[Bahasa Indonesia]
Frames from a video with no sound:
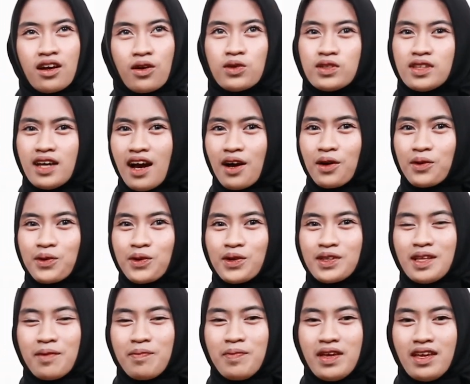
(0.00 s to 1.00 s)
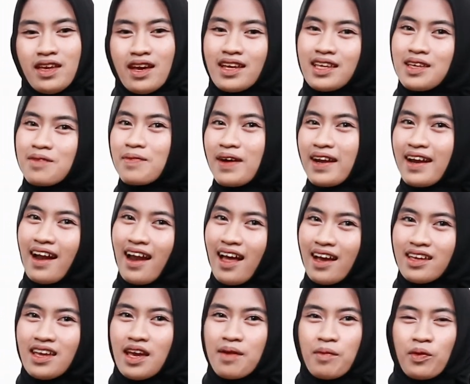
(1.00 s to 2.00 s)
gue takut tapi ya gimana
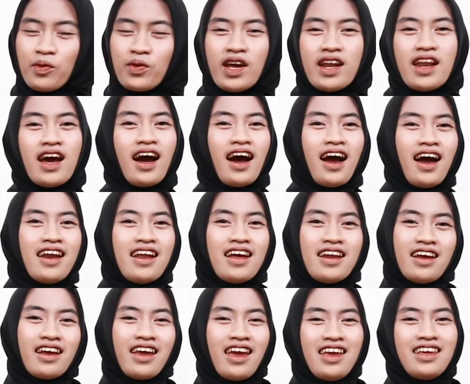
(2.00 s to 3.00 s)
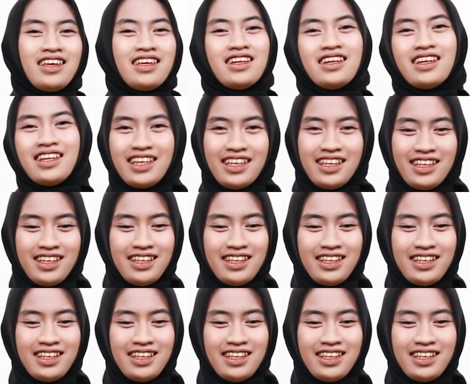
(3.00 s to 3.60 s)
lagi emang udah ada keadaannya kayak gini